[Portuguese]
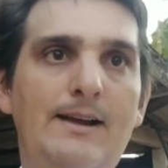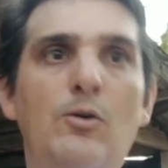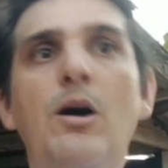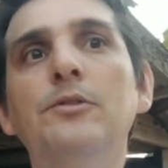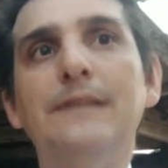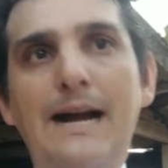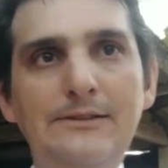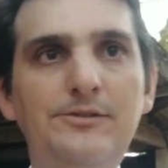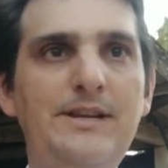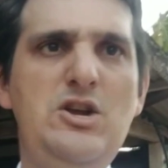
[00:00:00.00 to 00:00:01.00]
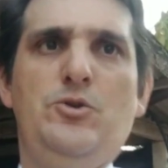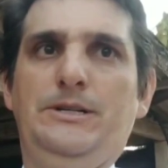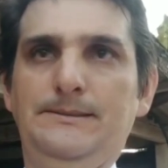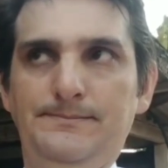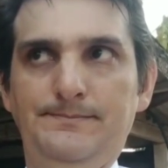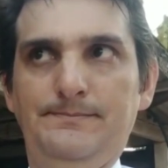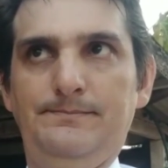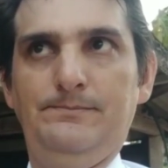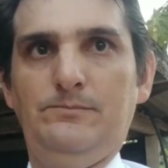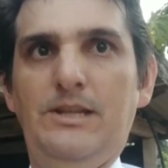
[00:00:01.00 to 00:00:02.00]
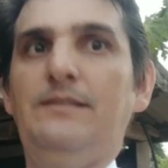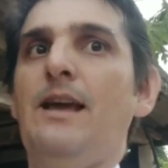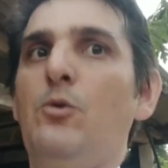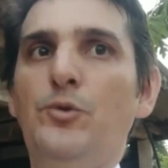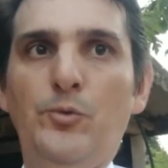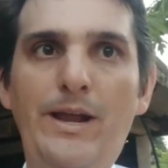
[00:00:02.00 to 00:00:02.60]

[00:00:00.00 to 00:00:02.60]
o altar do Senhor, que segundo